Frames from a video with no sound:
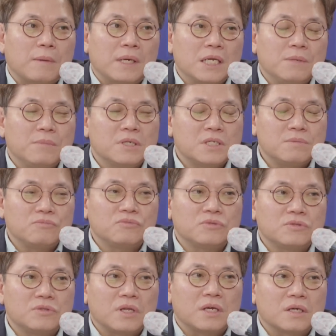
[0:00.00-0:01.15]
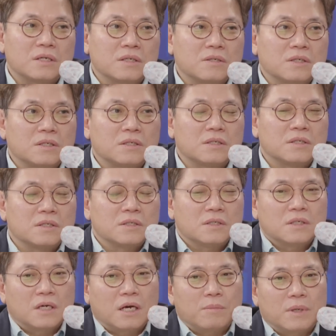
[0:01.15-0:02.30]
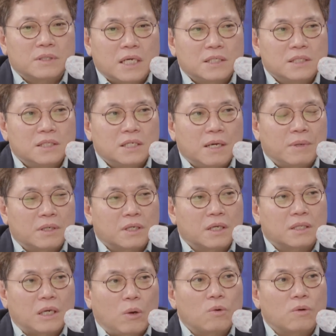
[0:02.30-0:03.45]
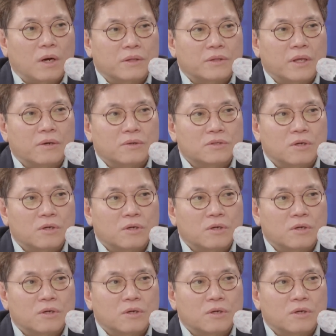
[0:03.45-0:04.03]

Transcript: 아마 일면 신문의 그 아마 사진들이 아마 그렇게 나올 것 같아요.